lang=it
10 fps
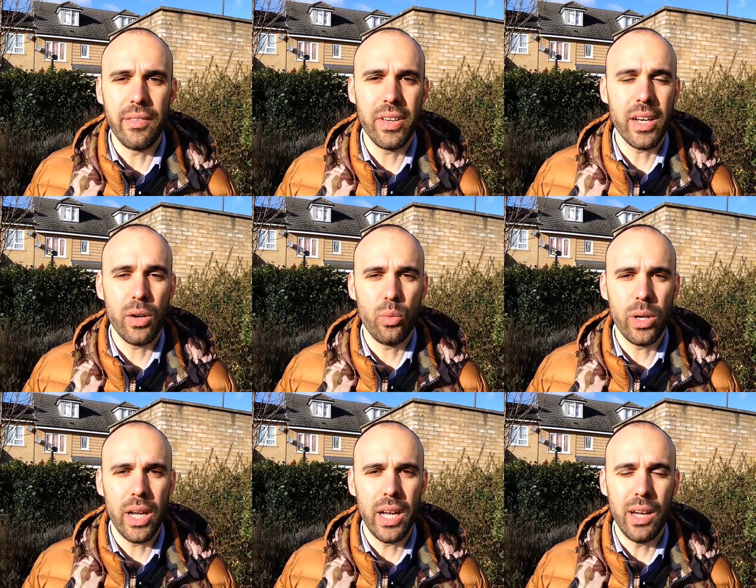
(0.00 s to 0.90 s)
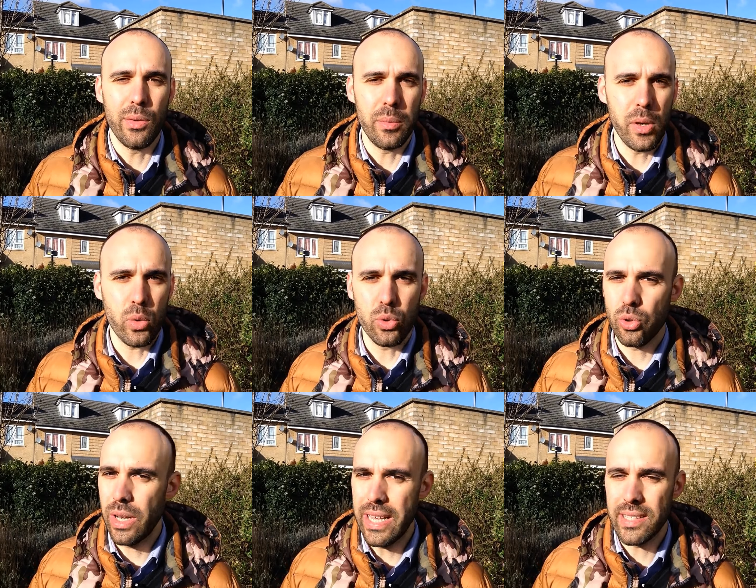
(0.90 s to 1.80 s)
avere una, una, mia
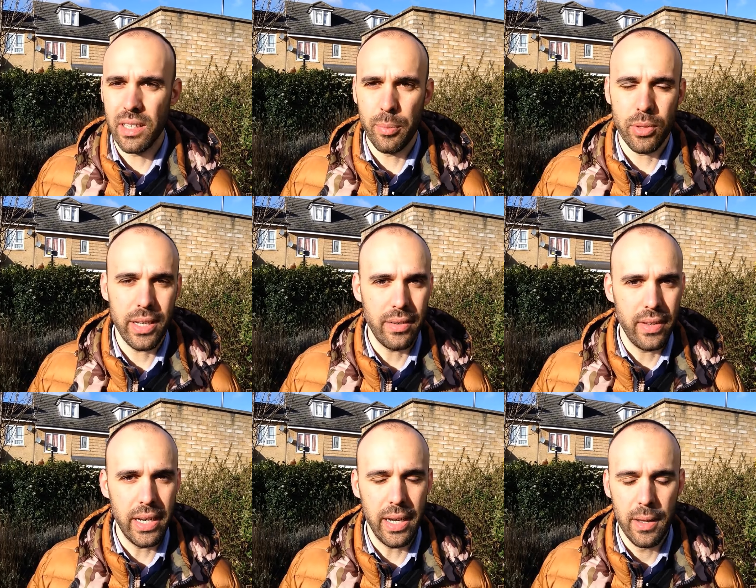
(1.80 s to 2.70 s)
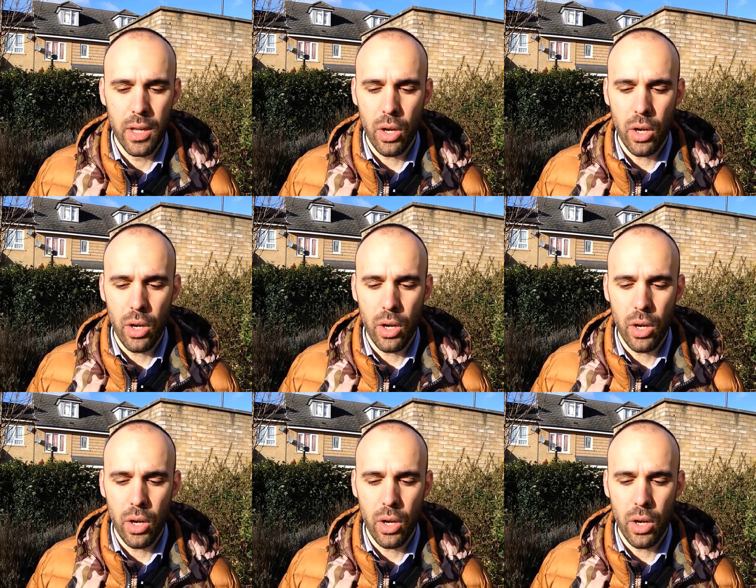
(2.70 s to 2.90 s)
consulenza, di poter avere